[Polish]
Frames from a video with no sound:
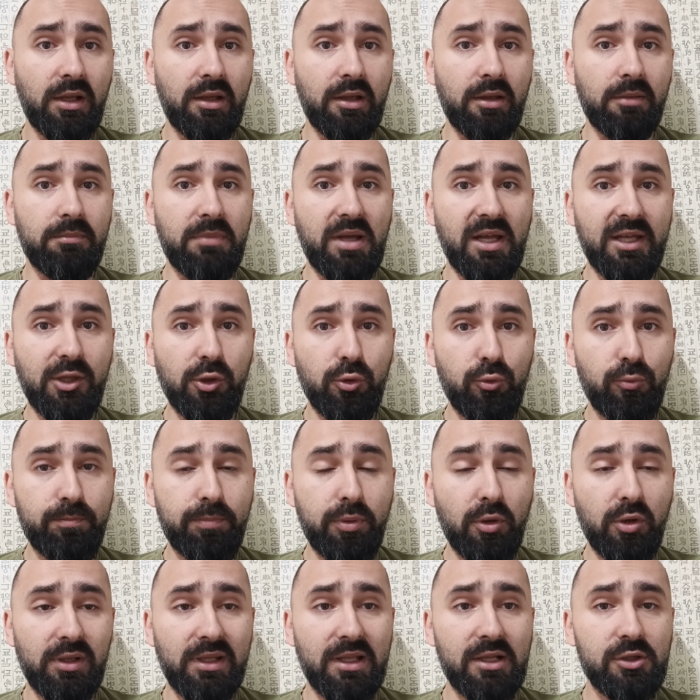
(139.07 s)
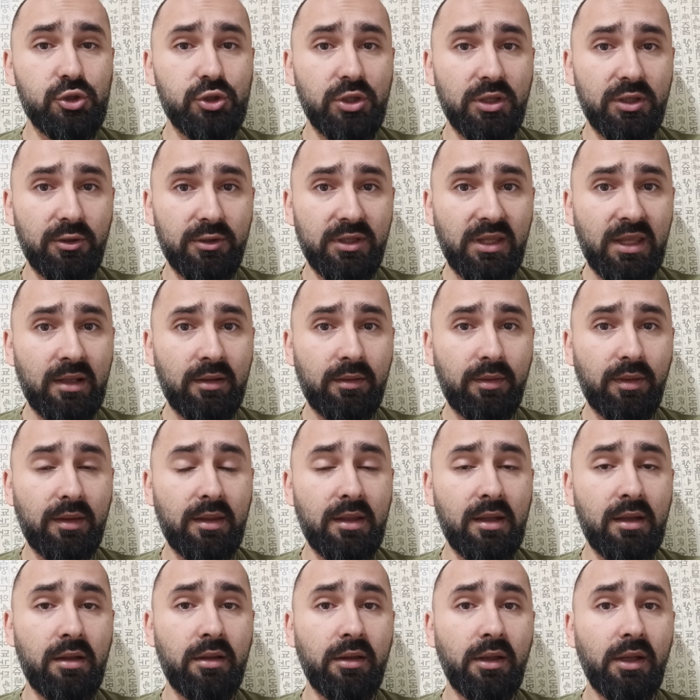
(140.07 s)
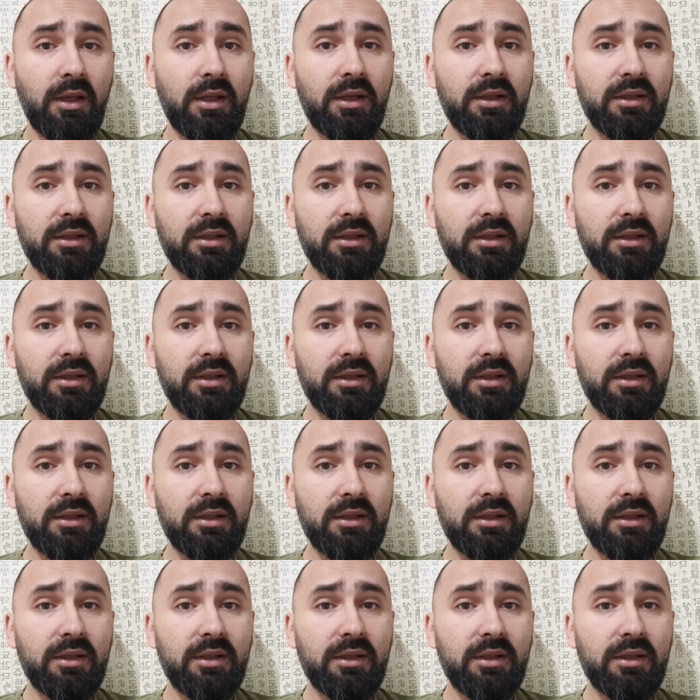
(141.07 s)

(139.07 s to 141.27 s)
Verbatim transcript: e, Mariupola czy Doniecka.